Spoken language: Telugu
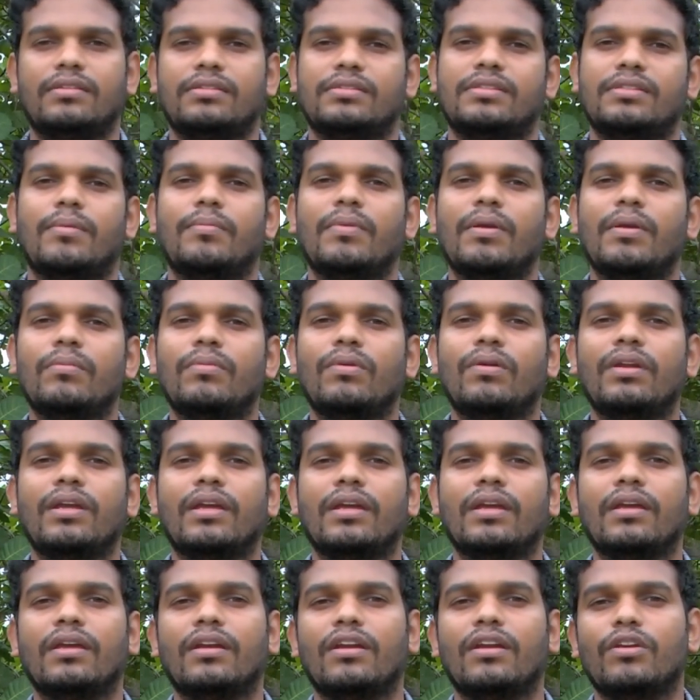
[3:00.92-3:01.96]
సమయంలోని
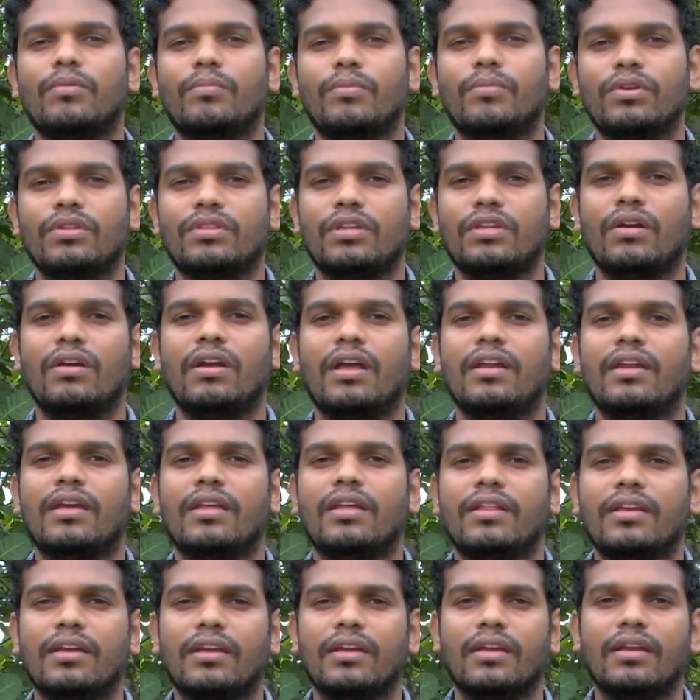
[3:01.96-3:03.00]
రెండు మూడు తడులు
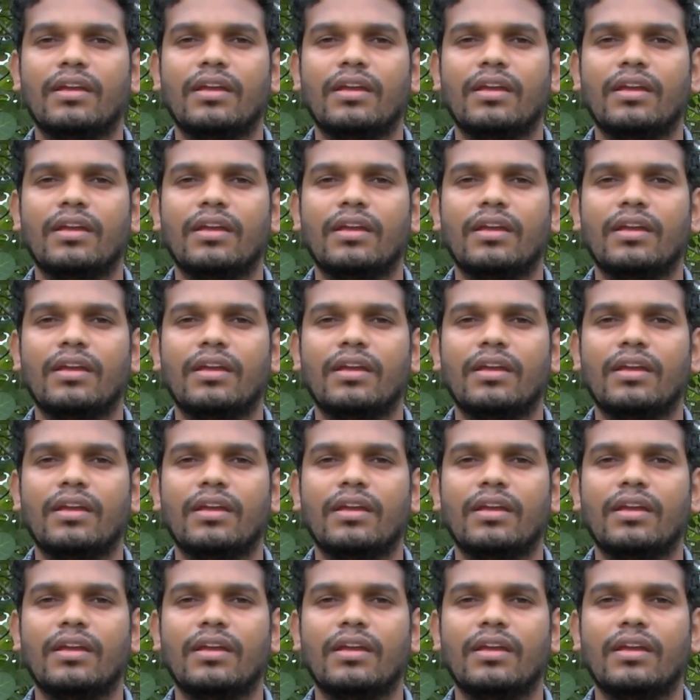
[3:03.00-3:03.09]
అనేది